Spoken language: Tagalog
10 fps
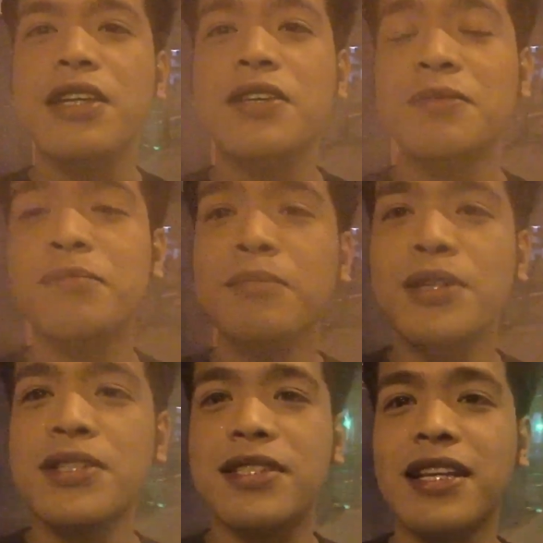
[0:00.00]
You
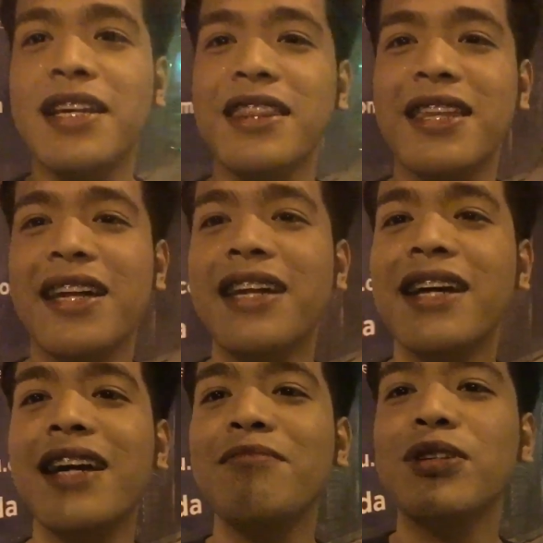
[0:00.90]
must think that
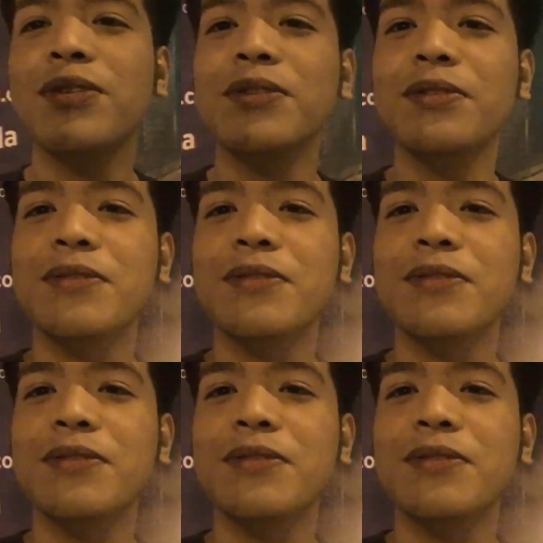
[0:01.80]
I'm new